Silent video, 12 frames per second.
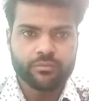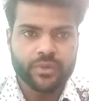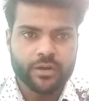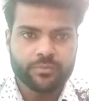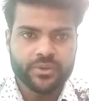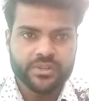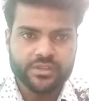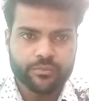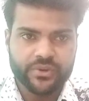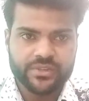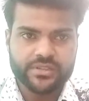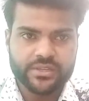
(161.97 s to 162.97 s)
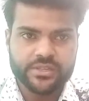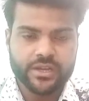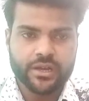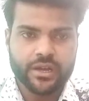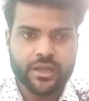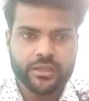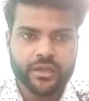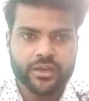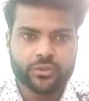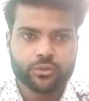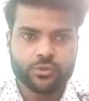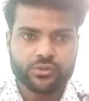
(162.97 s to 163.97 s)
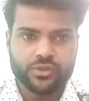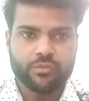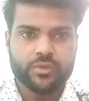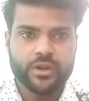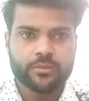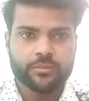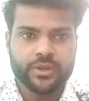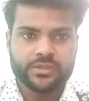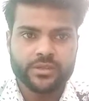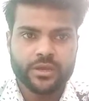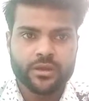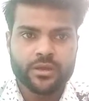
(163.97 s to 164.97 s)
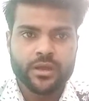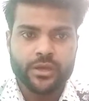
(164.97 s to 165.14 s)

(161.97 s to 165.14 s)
ब्लड प्रेशर फिर से चेक कराता है तो उसका ब्लड प्रेशर